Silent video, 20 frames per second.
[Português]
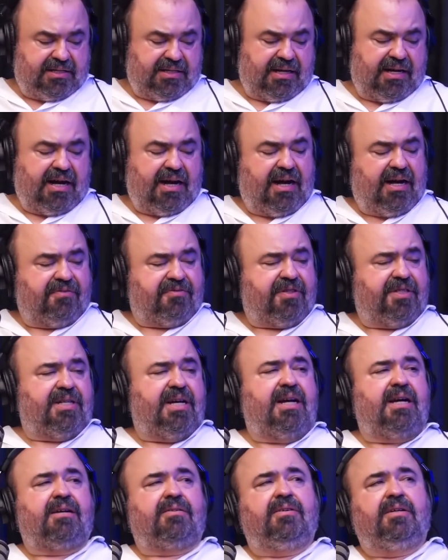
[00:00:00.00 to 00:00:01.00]
essa garrafa
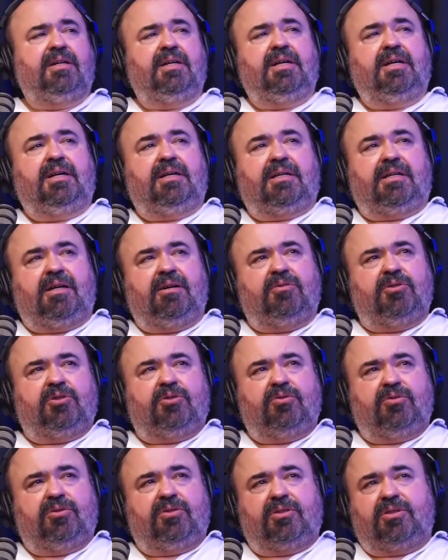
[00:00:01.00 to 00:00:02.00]
d'água que eu
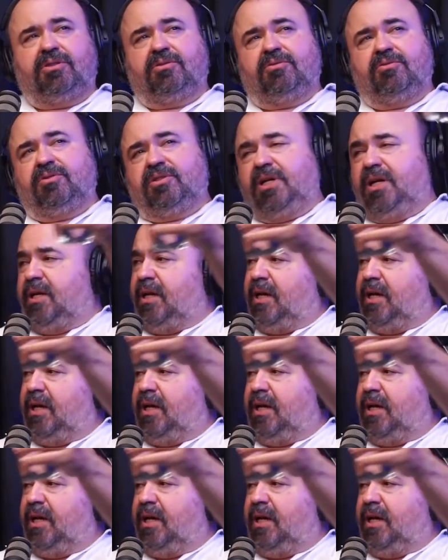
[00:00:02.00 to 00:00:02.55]
estudo, que eu usei